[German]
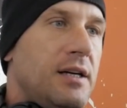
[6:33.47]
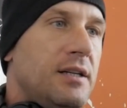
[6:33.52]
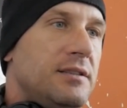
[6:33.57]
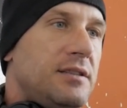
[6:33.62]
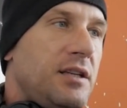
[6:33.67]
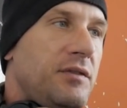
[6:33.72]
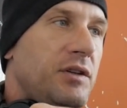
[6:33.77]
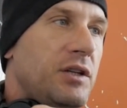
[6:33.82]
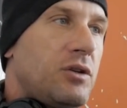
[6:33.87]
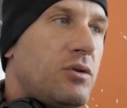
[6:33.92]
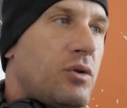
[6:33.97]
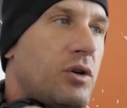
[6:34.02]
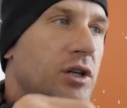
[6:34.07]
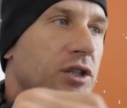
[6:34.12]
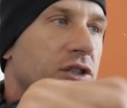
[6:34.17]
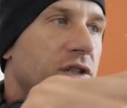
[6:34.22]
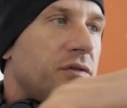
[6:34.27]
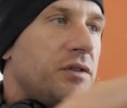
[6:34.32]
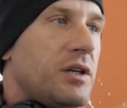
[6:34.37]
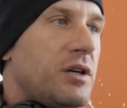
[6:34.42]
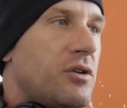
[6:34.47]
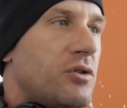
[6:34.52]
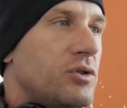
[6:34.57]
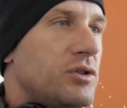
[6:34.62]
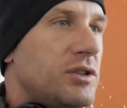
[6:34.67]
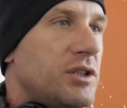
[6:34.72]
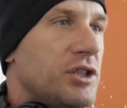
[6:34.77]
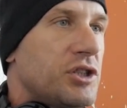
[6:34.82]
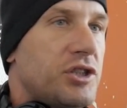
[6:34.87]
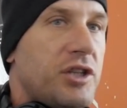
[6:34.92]
Zivilcourage wird
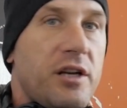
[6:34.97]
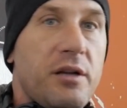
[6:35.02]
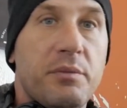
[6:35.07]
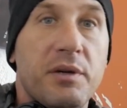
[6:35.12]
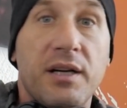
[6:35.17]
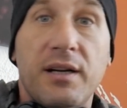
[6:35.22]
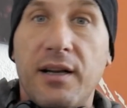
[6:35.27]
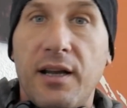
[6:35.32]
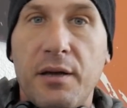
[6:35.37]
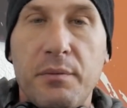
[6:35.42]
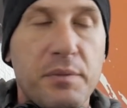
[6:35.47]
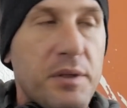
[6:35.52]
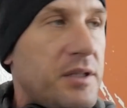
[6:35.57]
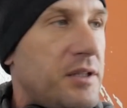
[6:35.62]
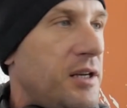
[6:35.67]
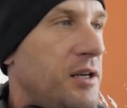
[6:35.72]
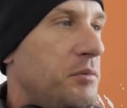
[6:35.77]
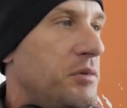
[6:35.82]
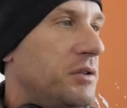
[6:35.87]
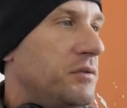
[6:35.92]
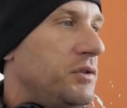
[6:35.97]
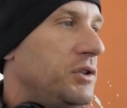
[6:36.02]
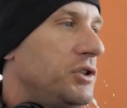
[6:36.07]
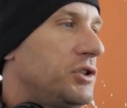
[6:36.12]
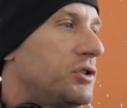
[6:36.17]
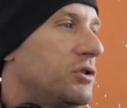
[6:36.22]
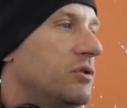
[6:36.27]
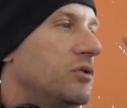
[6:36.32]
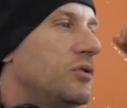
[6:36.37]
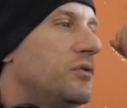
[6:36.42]
groß geschrieben, klein betrieben, wie
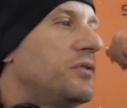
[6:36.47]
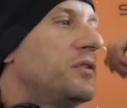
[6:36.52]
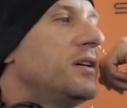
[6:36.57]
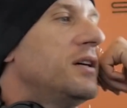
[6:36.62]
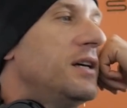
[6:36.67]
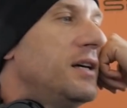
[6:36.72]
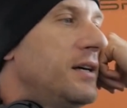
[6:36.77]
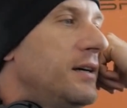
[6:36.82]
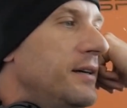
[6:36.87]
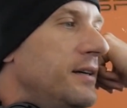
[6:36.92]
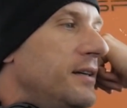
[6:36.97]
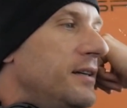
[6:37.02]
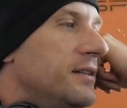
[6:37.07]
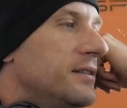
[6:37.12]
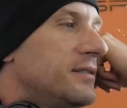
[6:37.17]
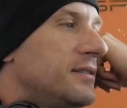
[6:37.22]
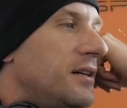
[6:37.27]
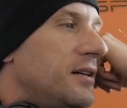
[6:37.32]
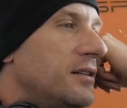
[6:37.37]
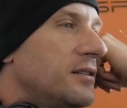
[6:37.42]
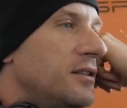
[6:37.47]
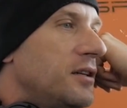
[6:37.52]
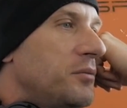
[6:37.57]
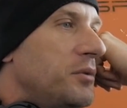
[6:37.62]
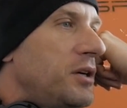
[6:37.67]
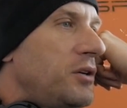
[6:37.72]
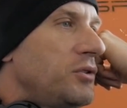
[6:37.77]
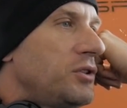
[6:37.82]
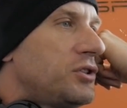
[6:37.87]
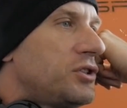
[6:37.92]
ich schon oft gesagt
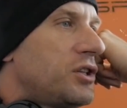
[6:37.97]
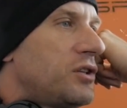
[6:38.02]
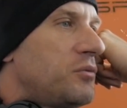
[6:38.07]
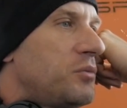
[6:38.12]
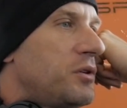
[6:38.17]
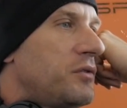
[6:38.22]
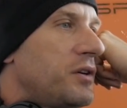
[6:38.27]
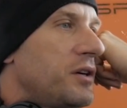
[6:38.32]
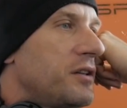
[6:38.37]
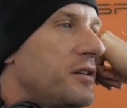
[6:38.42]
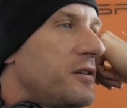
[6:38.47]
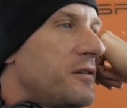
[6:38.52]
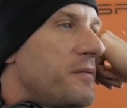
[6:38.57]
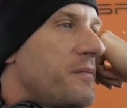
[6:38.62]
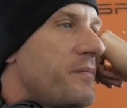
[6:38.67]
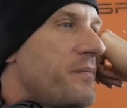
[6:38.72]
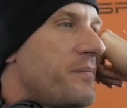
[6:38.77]
habe. Ja, jetzt schauen wir weiter.